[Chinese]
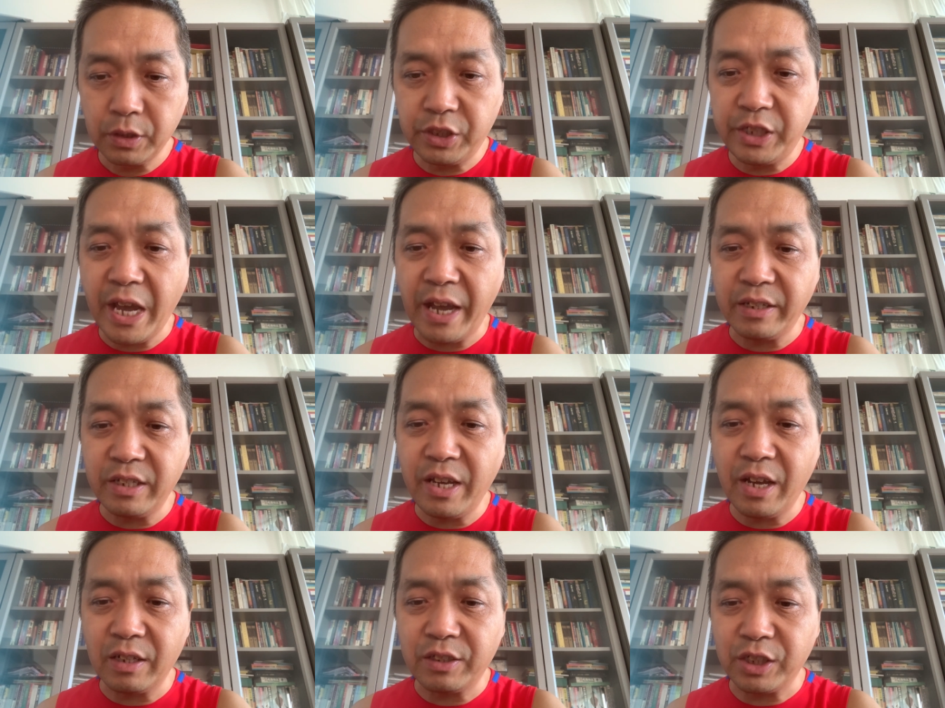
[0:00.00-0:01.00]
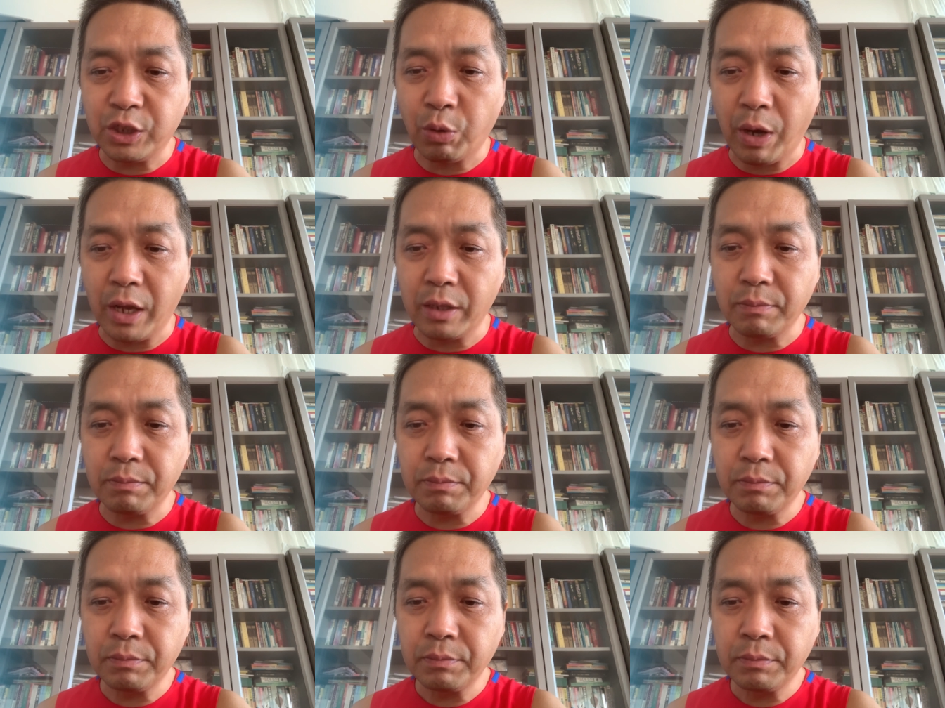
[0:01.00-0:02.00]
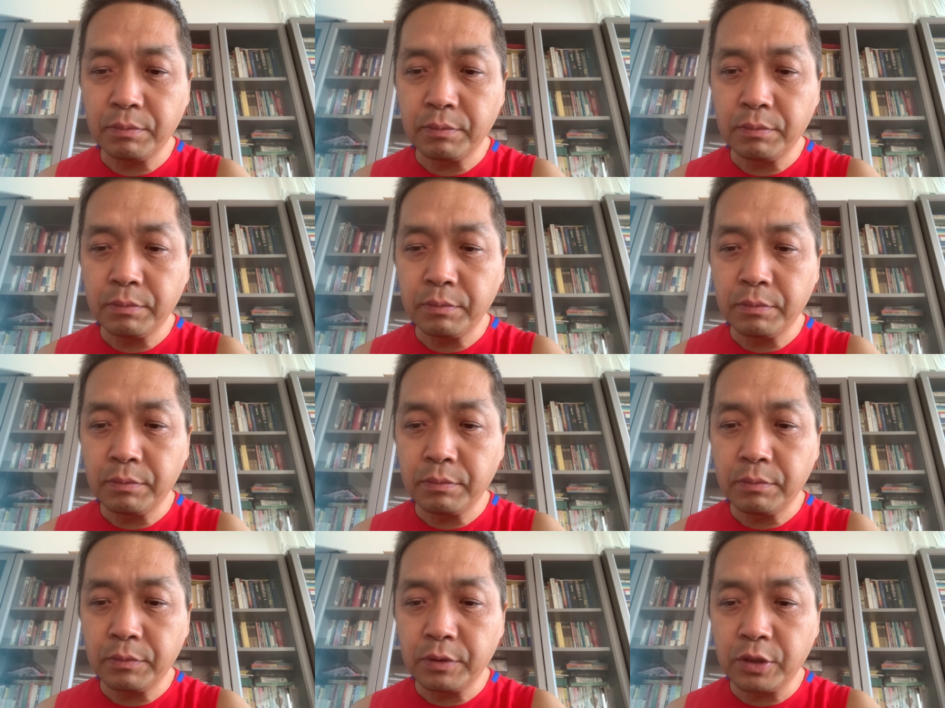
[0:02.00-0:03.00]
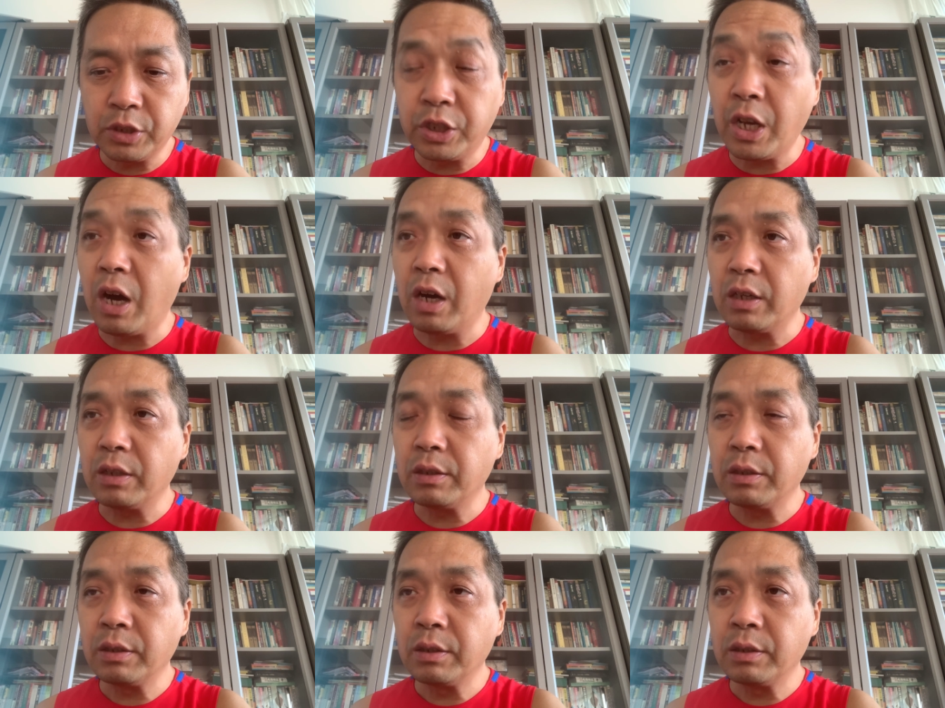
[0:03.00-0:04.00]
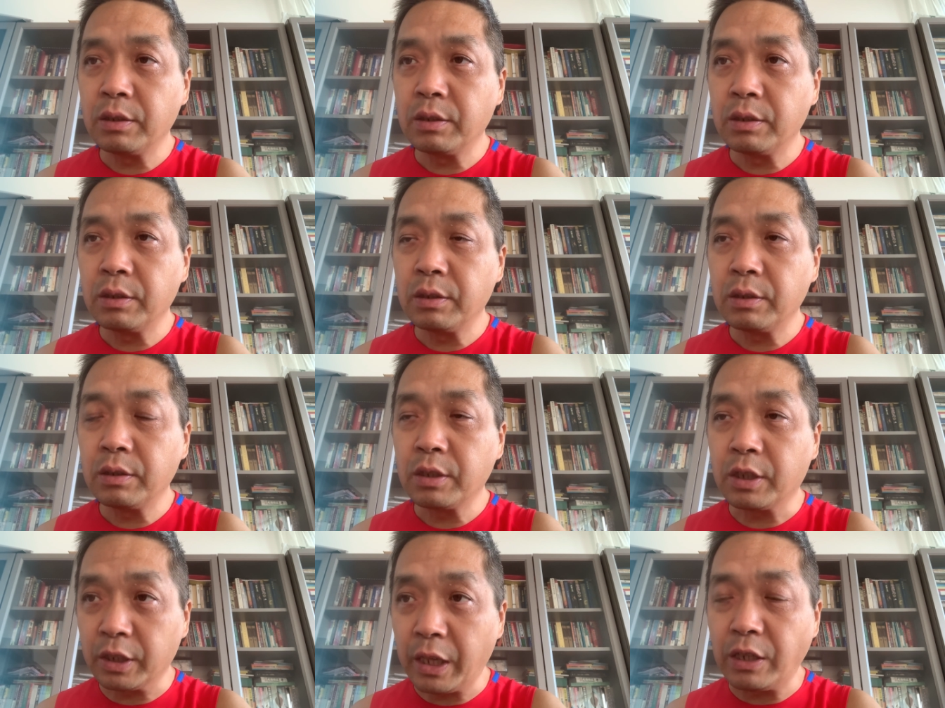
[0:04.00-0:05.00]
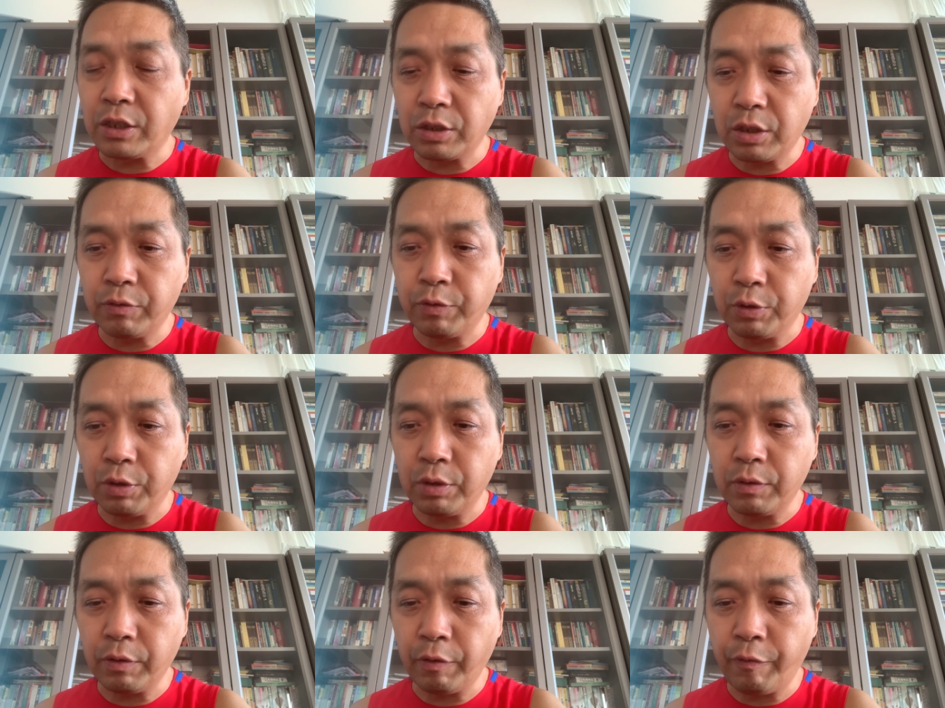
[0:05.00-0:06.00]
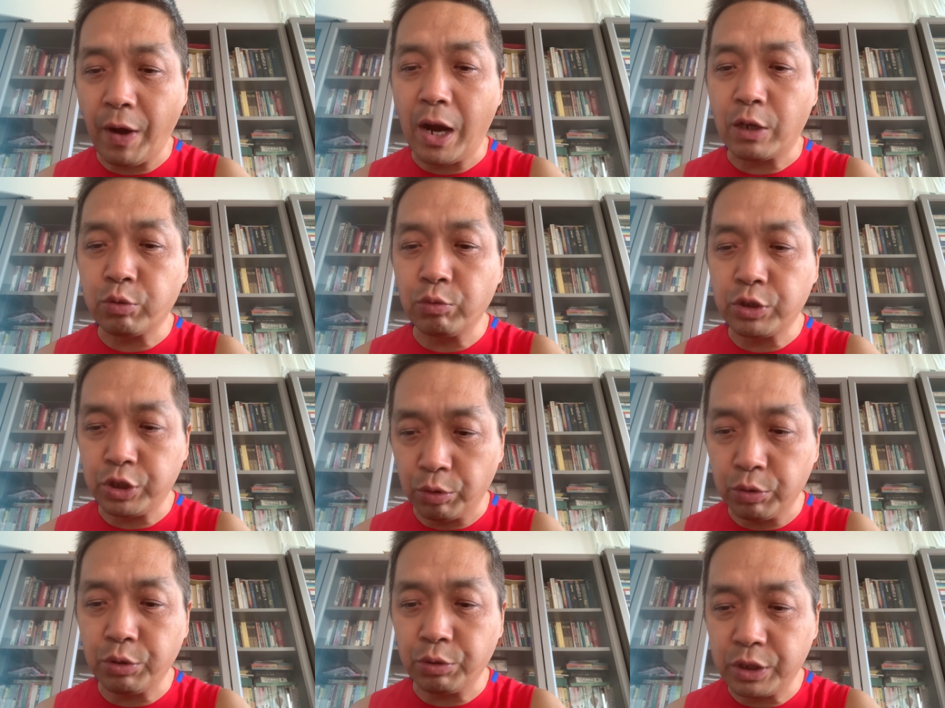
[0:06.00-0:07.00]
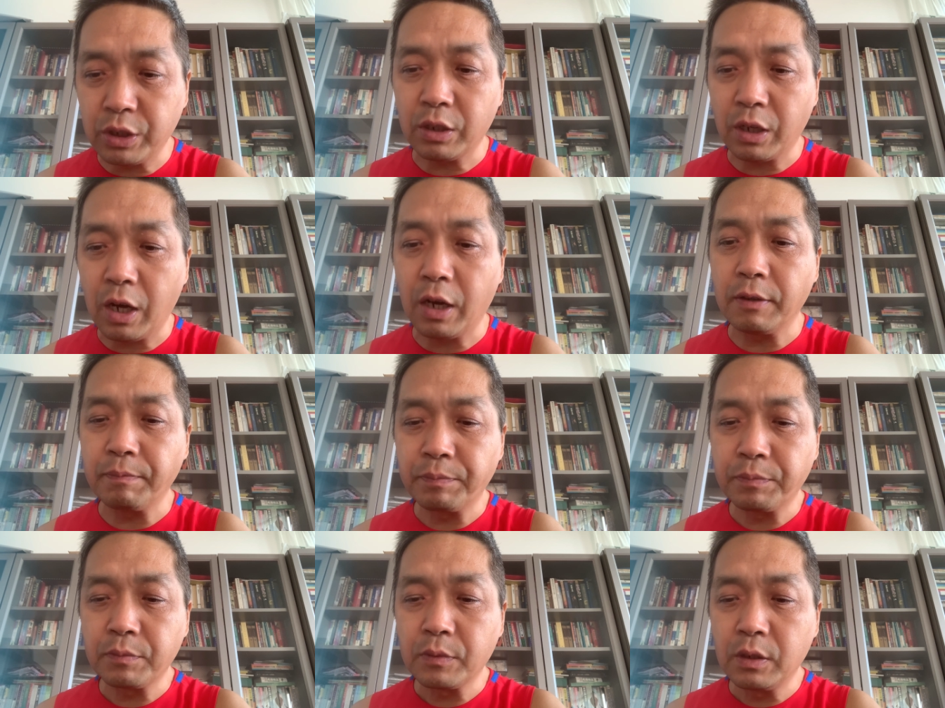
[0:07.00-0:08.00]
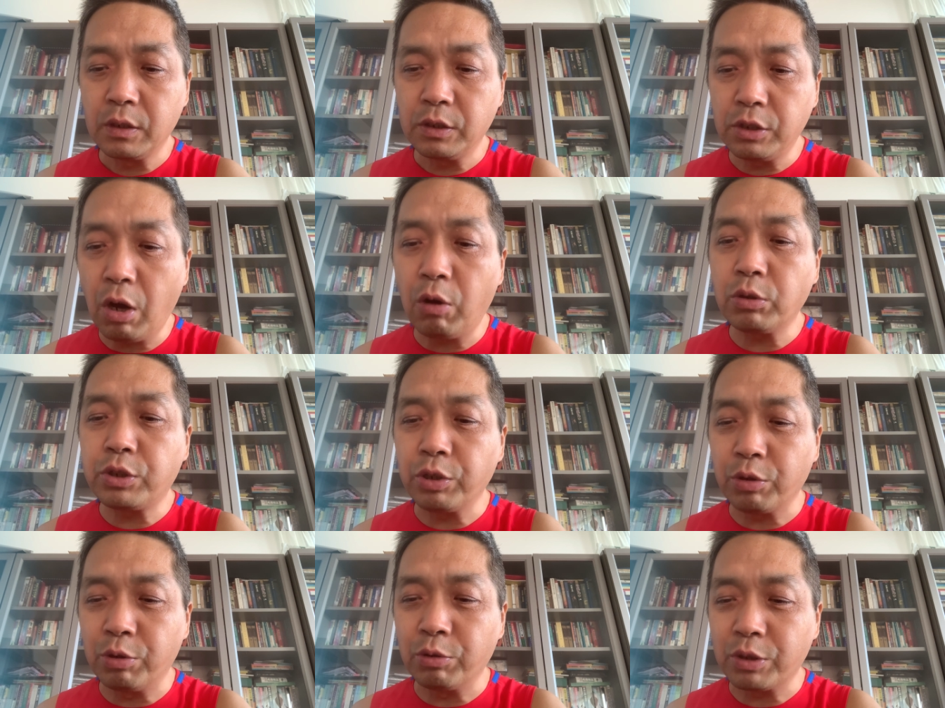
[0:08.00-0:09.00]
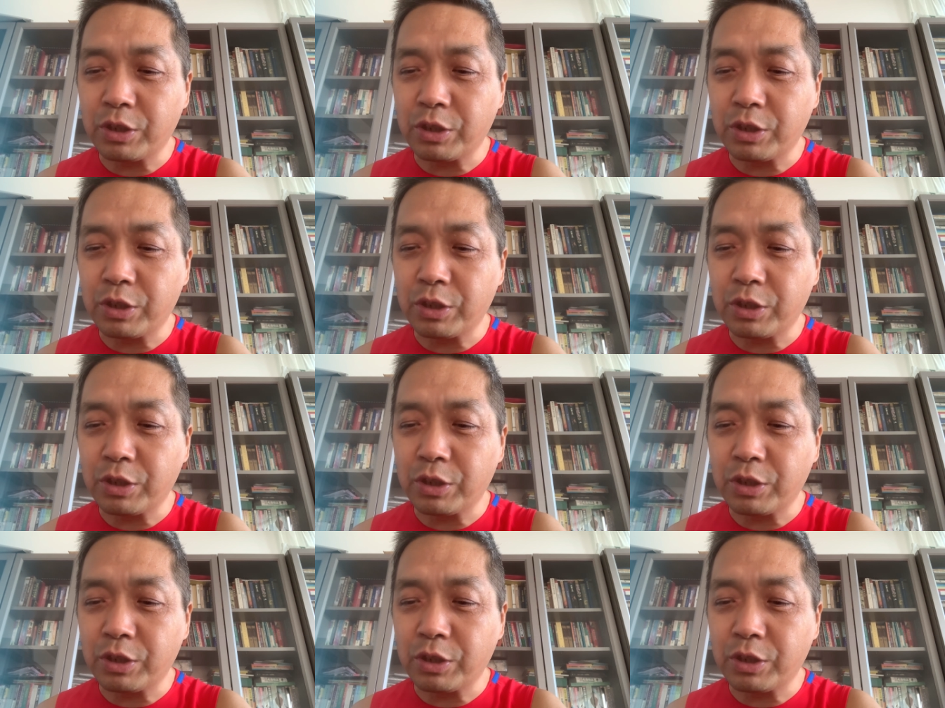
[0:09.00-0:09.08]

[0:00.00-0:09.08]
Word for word: 建业集团向河南省政府发出求救信了啊。要求